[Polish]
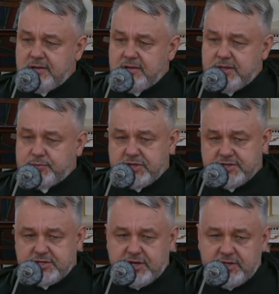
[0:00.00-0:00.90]
e, te
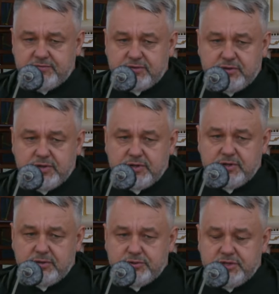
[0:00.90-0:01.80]
przestrzenie, w których
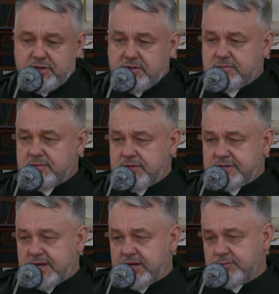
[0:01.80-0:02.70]
ludzie nie
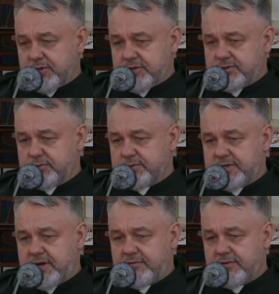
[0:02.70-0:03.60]
znają
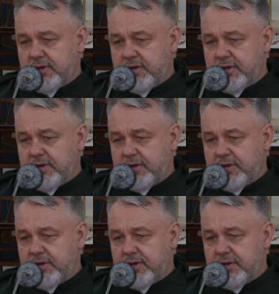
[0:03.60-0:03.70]
Chrystusa,